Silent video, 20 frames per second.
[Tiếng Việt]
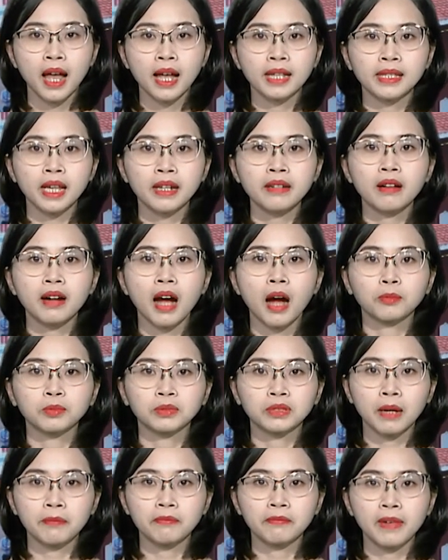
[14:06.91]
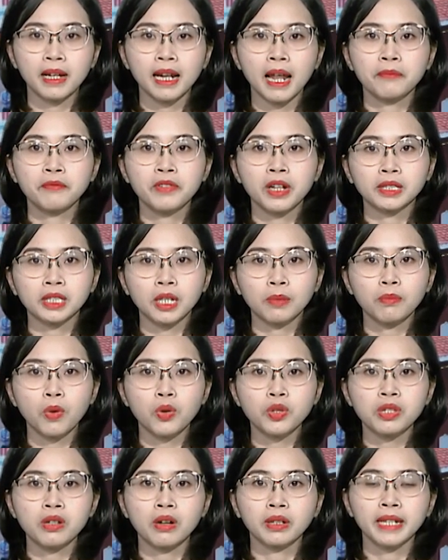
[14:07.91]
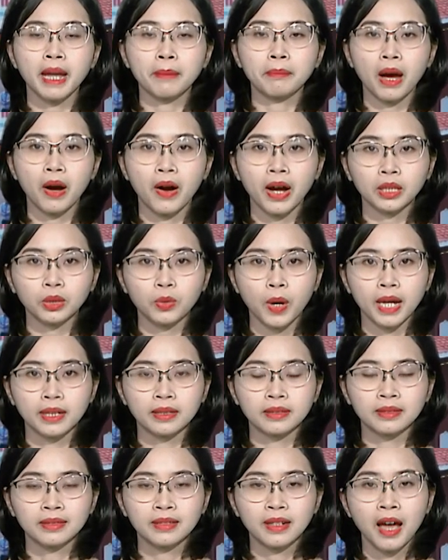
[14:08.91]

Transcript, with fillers: sẽ được học tập và làm việc trong môi trường đảm bảo an toàn.